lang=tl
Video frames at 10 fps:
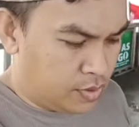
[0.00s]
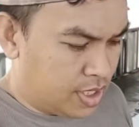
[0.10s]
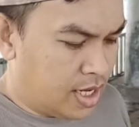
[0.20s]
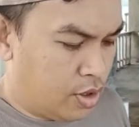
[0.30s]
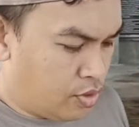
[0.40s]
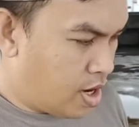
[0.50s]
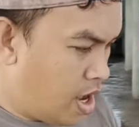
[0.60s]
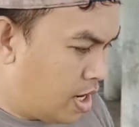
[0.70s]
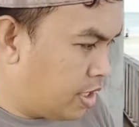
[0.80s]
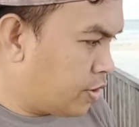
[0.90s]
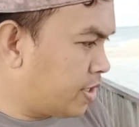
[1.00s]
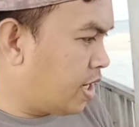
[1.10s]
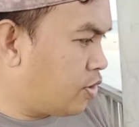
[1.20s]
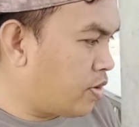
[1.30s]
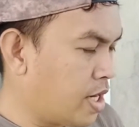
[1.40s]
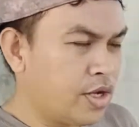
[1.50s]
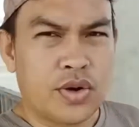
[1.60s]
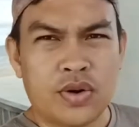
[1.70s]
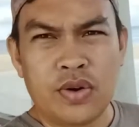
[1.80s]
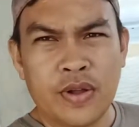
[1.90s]
sa likod, ah, dito sa likuran
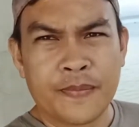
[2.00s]
ko.